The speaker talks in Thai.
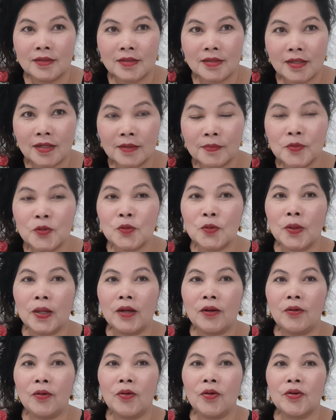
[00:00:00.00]
เสริมสวย
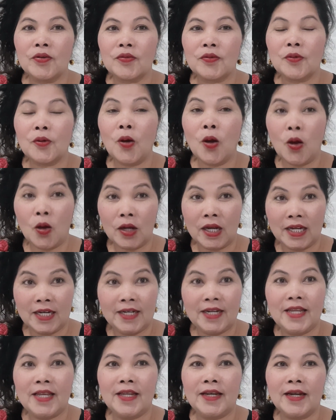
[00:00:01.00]
ก็คนก็เงิน
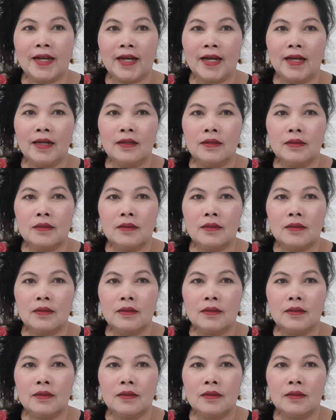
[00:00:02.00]
ดีนะคะ